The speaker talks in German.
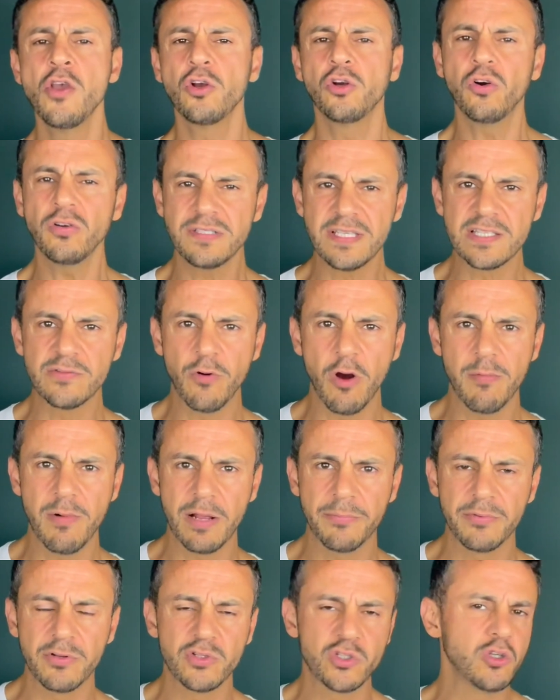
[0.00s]
Kurzes
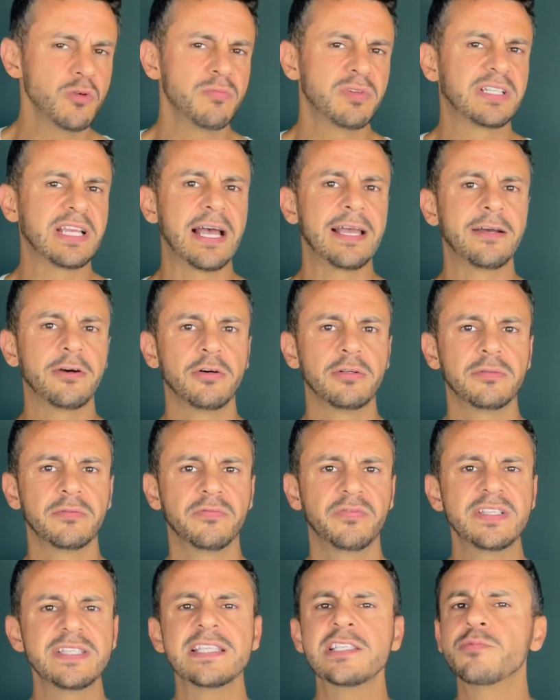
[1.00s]
Warm-up zum Chiron.
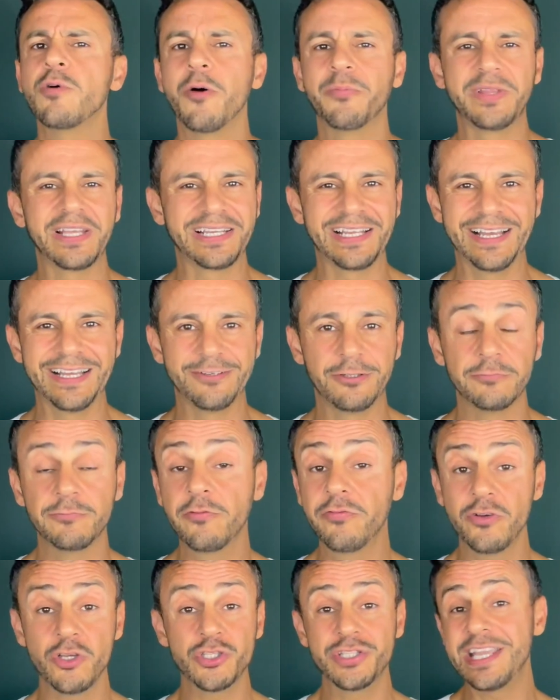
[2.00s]
Was ist überhaupt der Chiron?
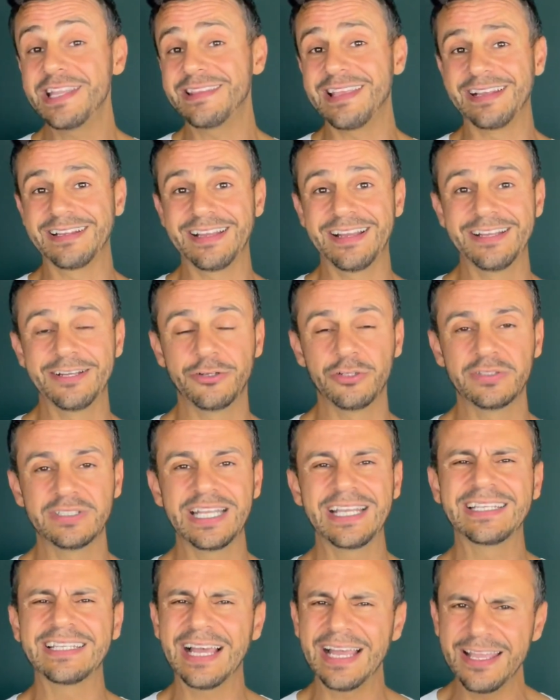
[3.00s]
Wofür steht der Chiron?
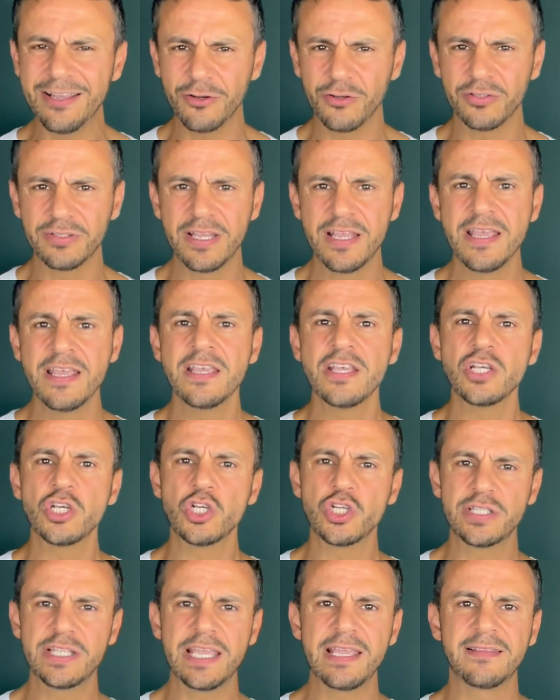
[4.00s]
Der Chiron
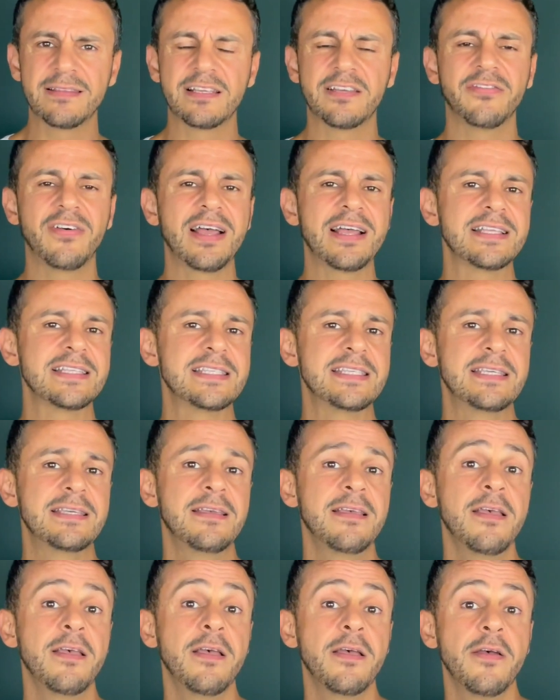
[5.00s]
steht quasi
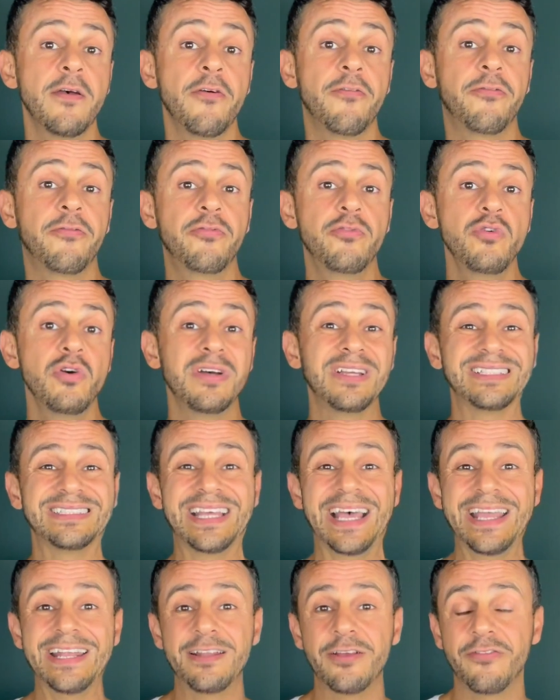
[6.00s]
für
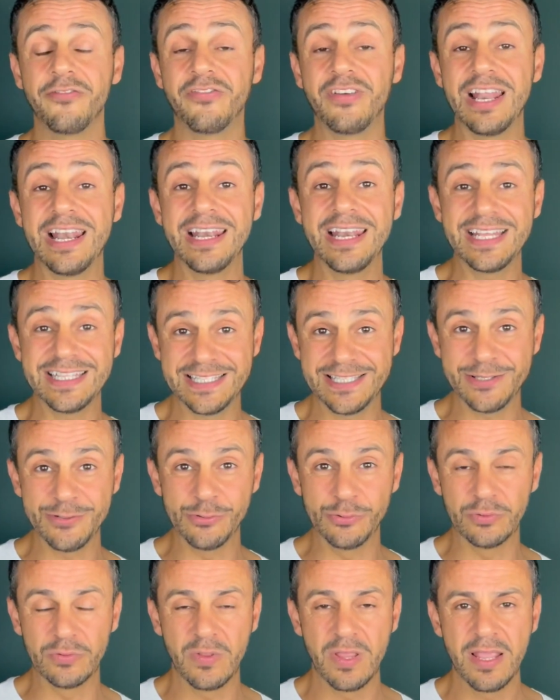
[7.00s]
deine
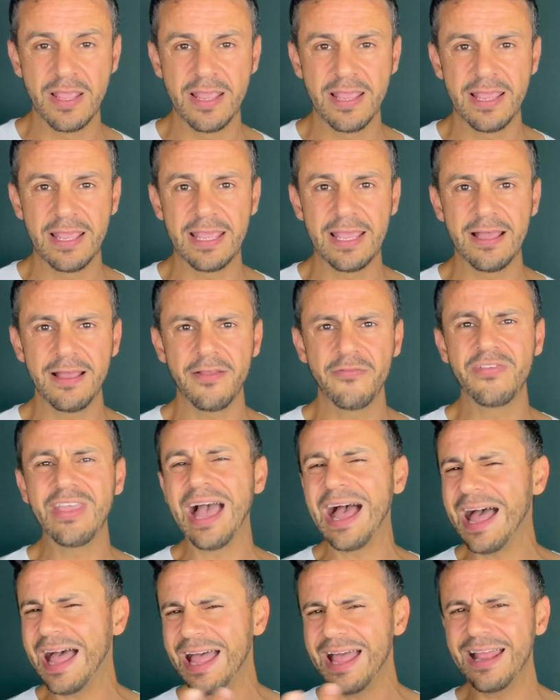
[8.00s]
Verletzung. Ja, wir
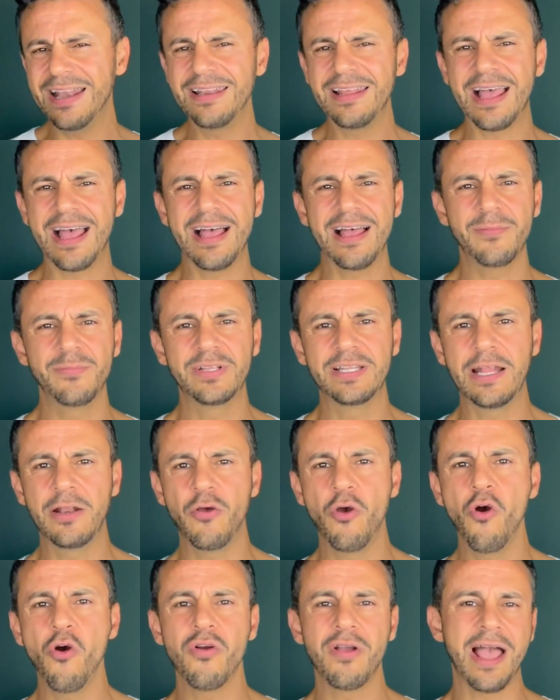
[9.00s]
alle haben in
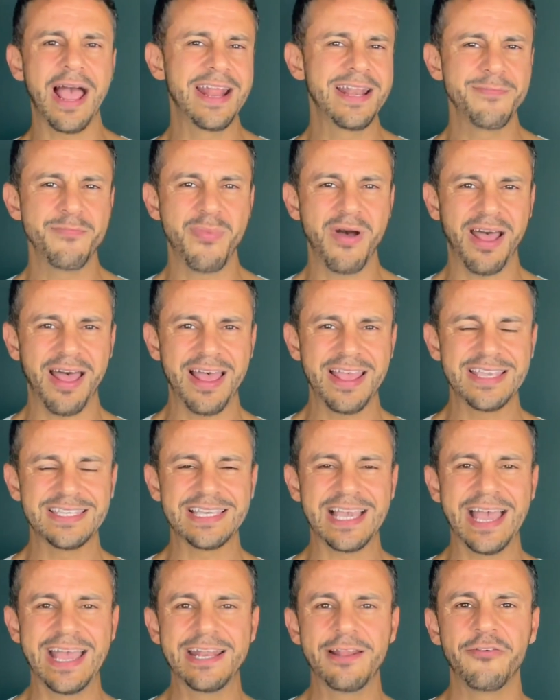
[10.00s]
irgendeinem
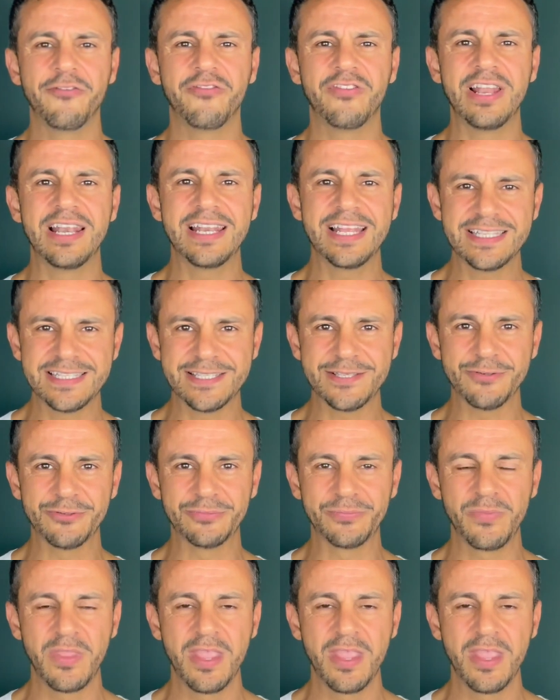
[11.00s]
Bereich eine Verletzung